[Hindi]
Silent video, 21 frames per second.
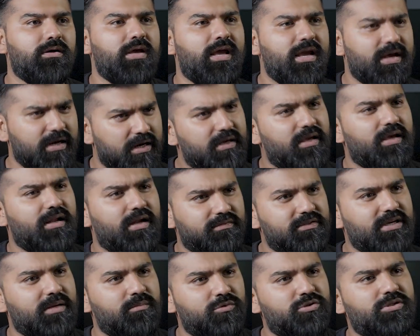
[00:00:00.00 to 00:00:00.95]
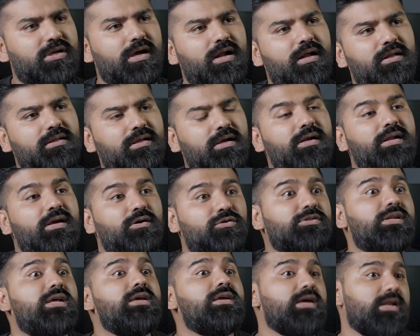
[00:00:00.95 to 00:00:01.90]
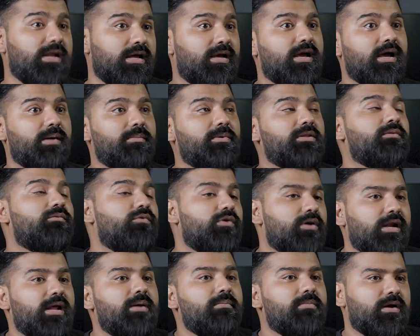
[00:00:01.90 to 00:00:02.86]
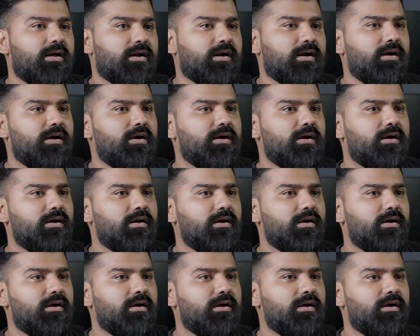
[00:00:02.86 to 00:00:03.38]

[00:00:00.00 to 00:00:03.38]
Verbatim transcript: इंग्लैंड के खिलाफ जान मुझके हारा था इंडिया उसने ये लिखा है मतलब वो क्लेम कर रहा है